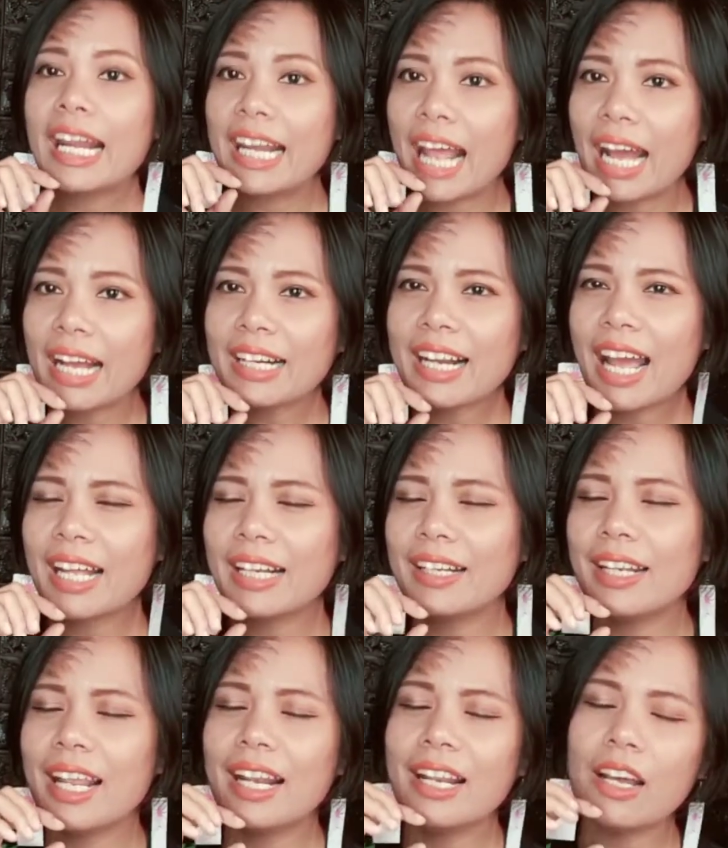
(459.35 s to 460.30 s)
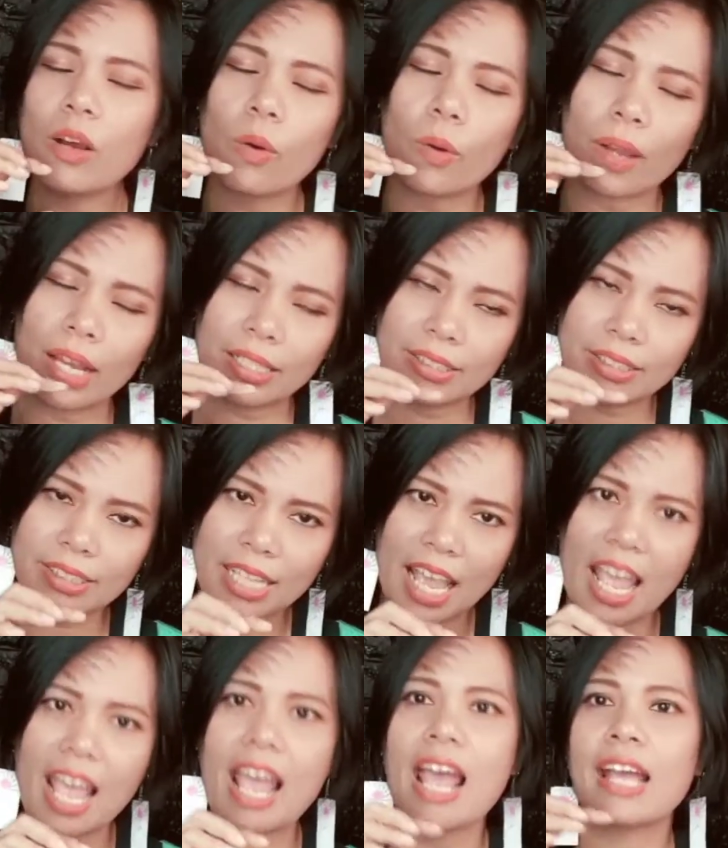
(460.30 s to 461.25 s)
ดังนั้นในเรื่องของการแช
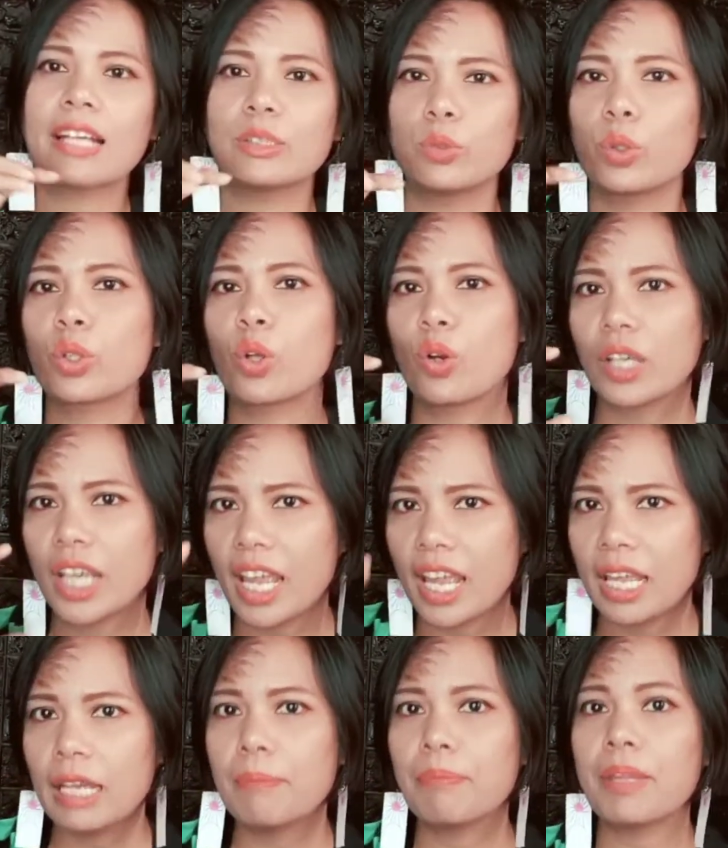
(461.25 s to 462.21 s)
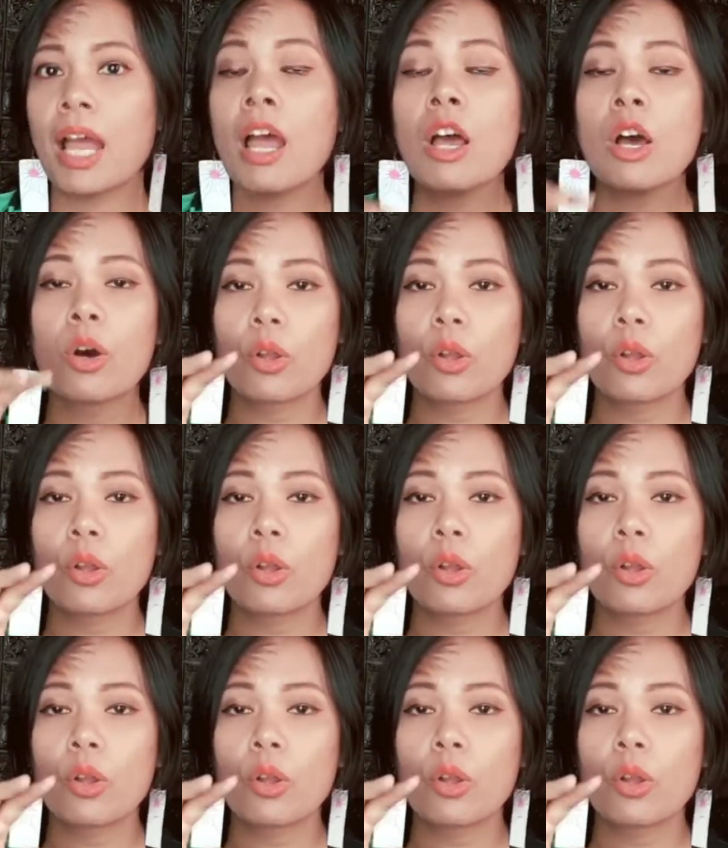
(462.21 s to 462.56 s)
ร์ส่วนของ KM เนี่ย